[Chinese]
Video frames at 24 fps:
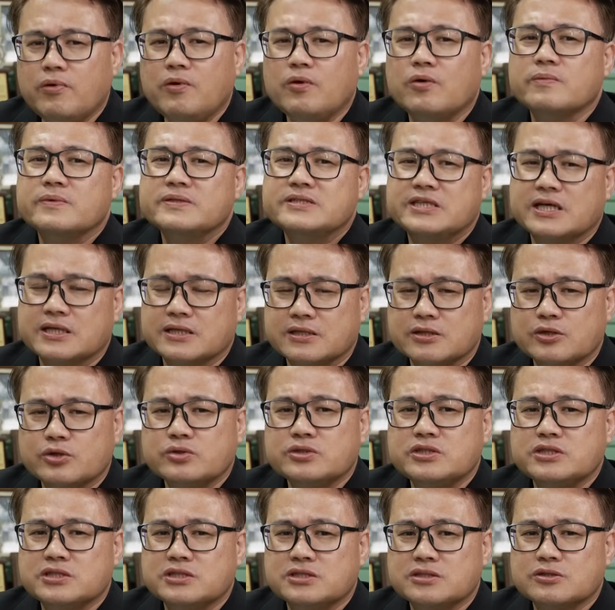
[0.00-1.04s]
不过我们想的
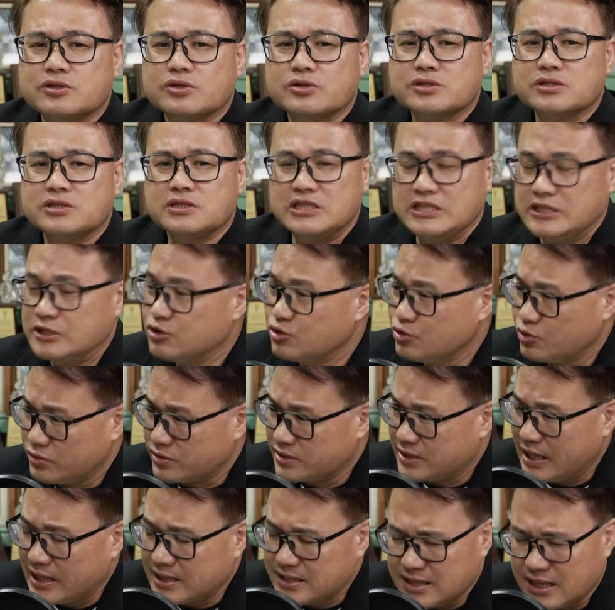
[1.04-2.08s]
都其实都是理所
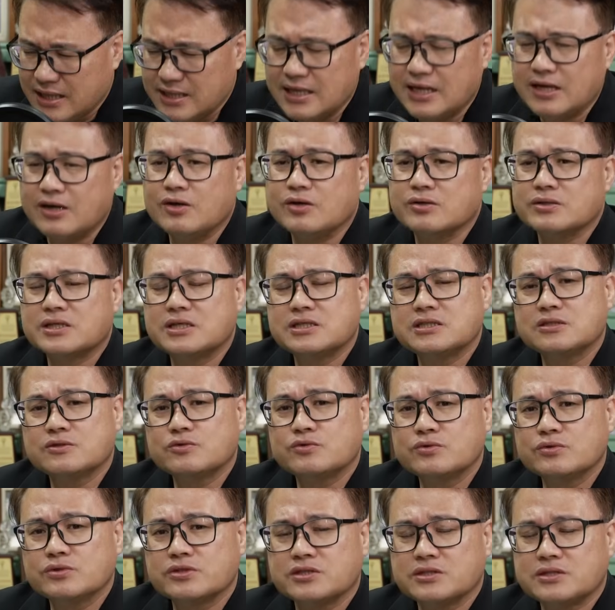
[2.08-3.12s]
当然，然后但是
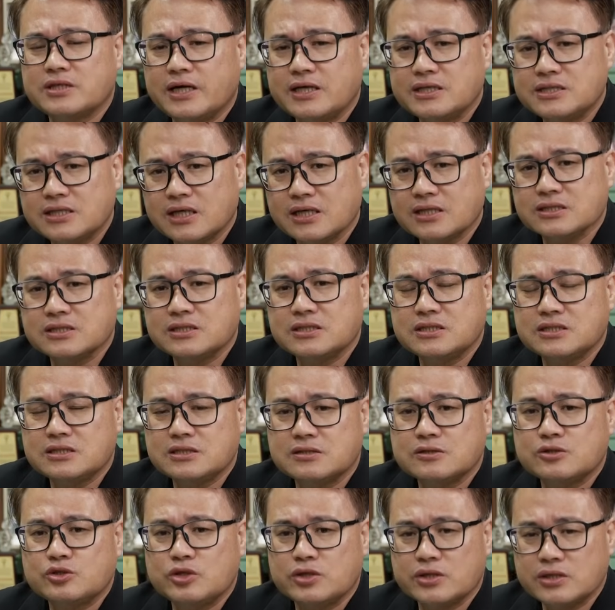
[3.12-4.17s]
务实来讲，其
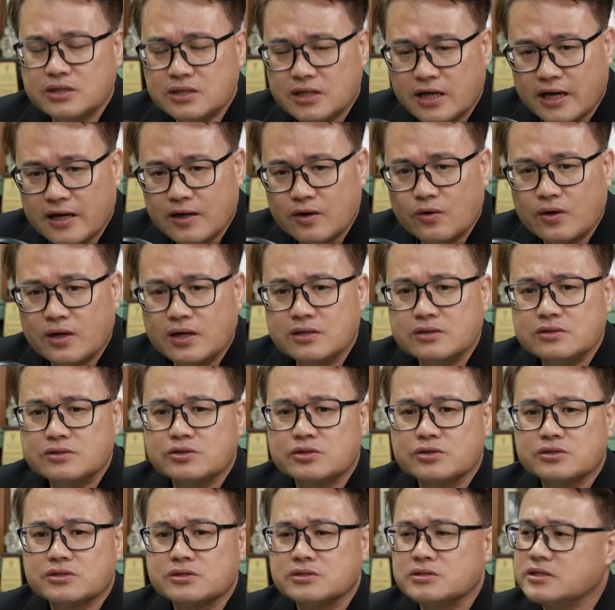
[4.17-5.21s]
实全台湾
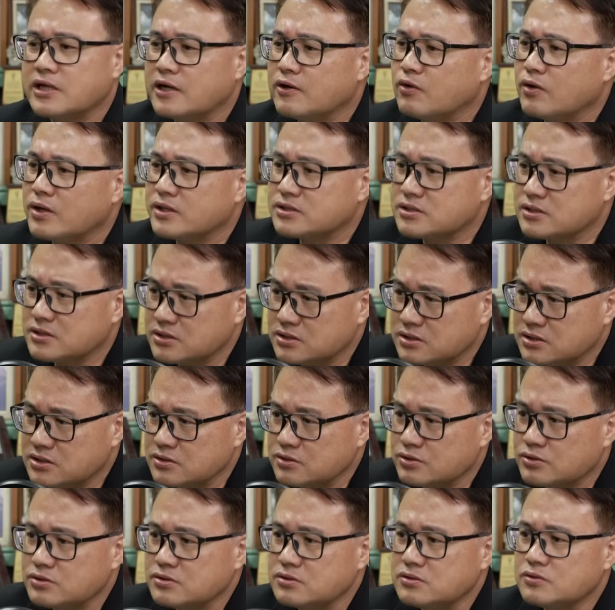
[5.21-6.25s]
就是南华这个
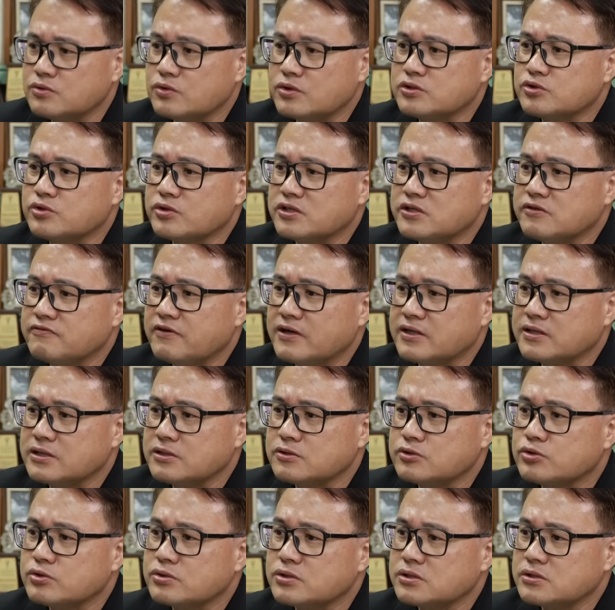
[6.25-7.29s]
社区尾水力发
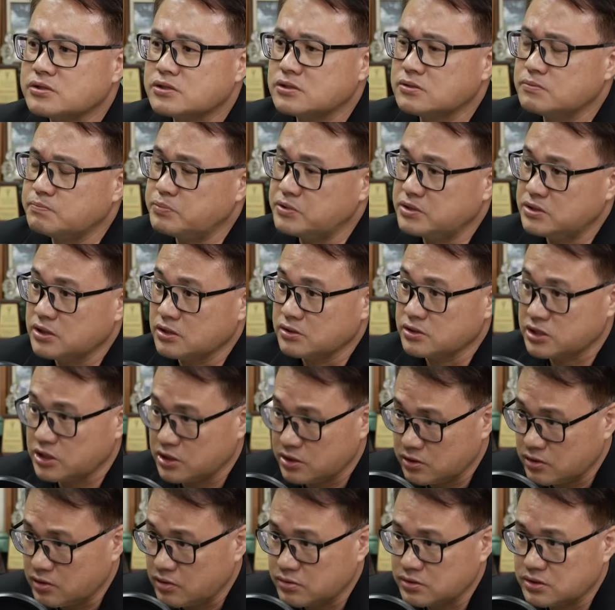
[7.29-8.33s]
电做的是比较
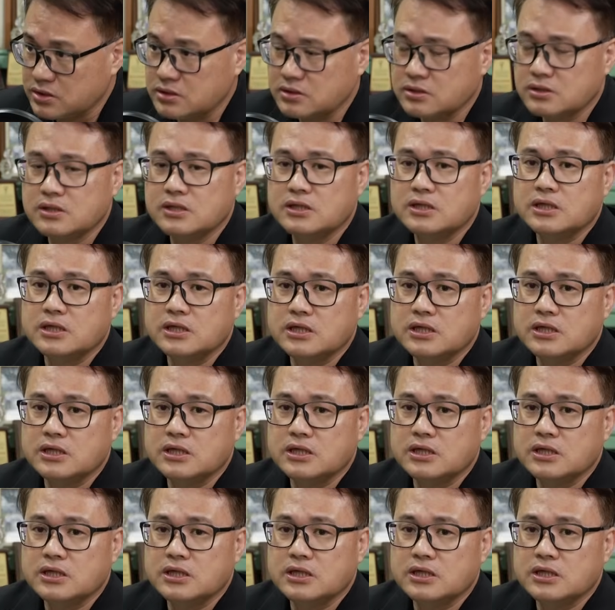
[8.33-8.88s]
成功的。嗯，